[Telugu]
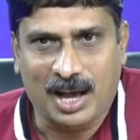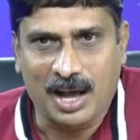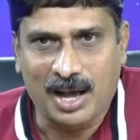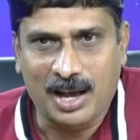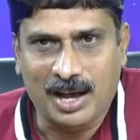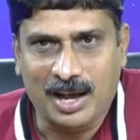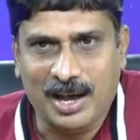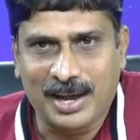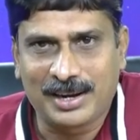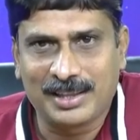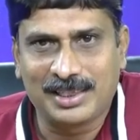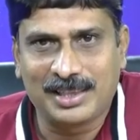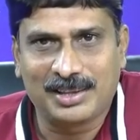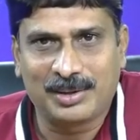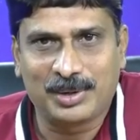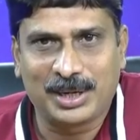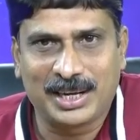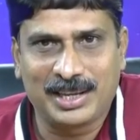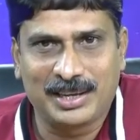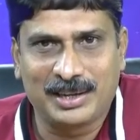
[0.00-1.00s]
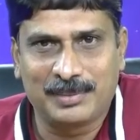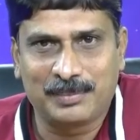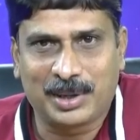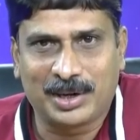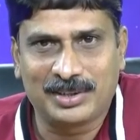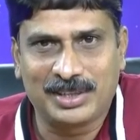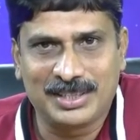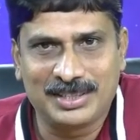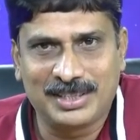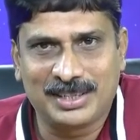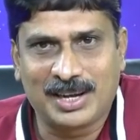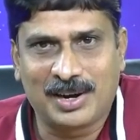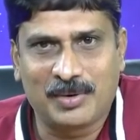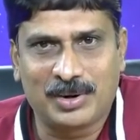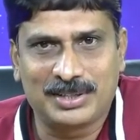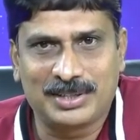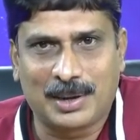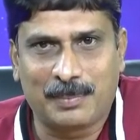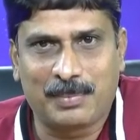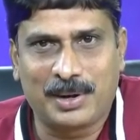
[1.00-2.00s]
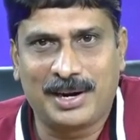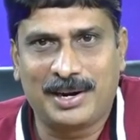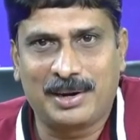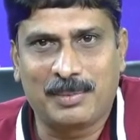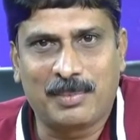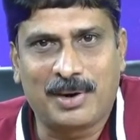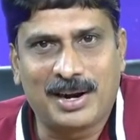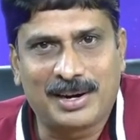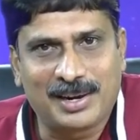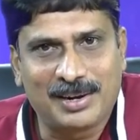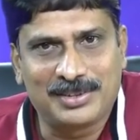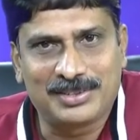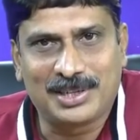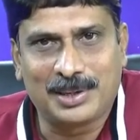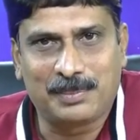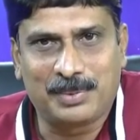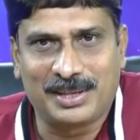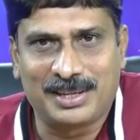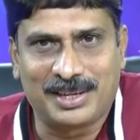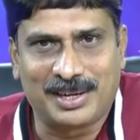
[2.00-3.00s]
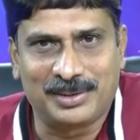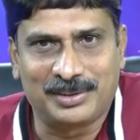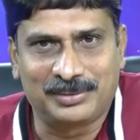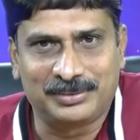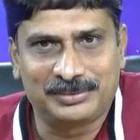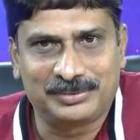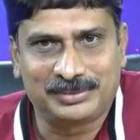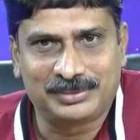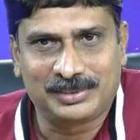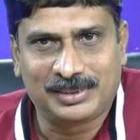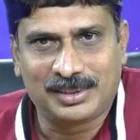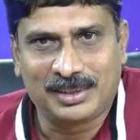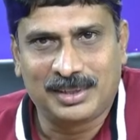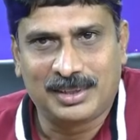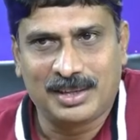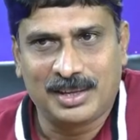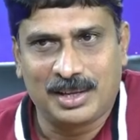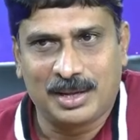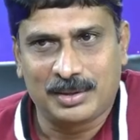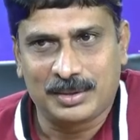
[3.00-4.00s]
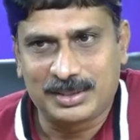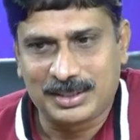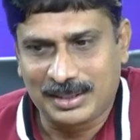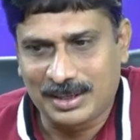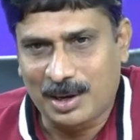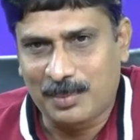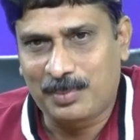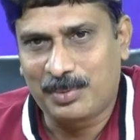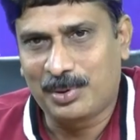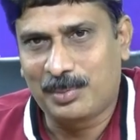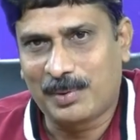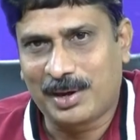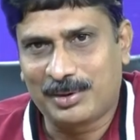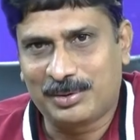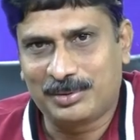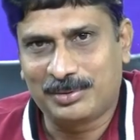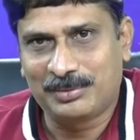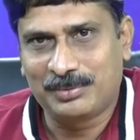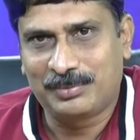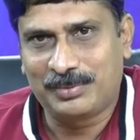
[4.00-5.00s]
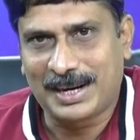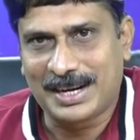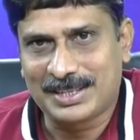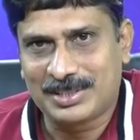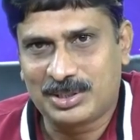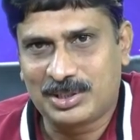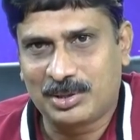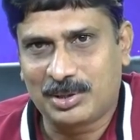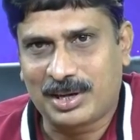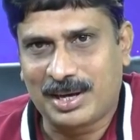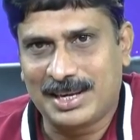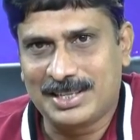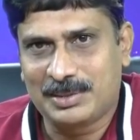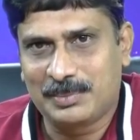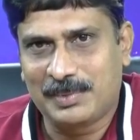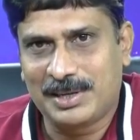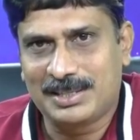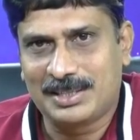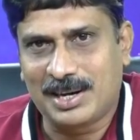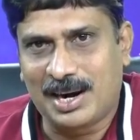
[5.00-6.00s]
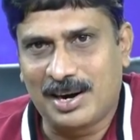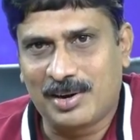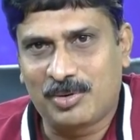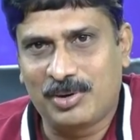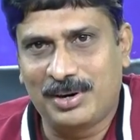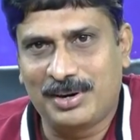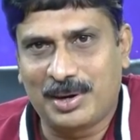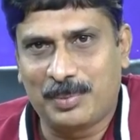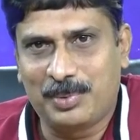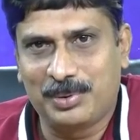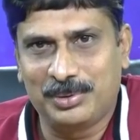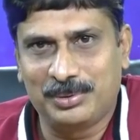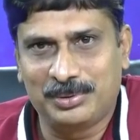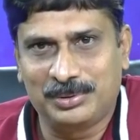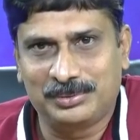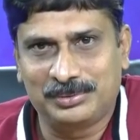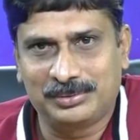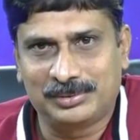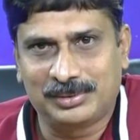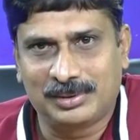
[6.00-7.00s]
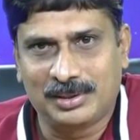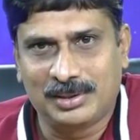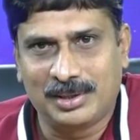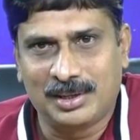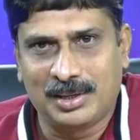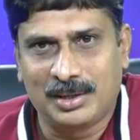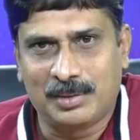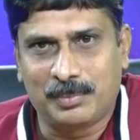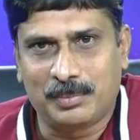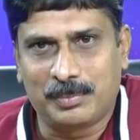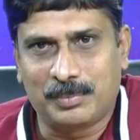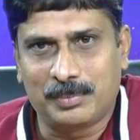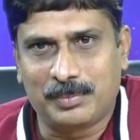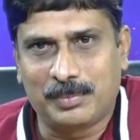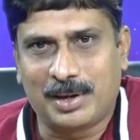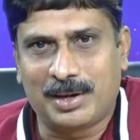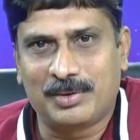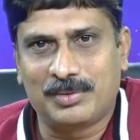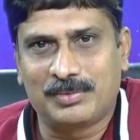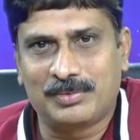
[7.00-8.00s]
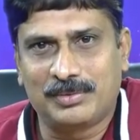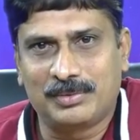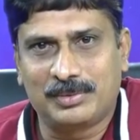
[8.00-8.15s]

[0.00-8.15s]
ఆ ఆనందాన్ని మనం నిజంగా కూడా చెప్పాలంటే మాటల్లో చెప్పేది కాదు చిన్నప్పుడు మనం ఫ్రెండ్స్తో కలిసిమెలిసి ఆడుకునేటప్పుడు మనం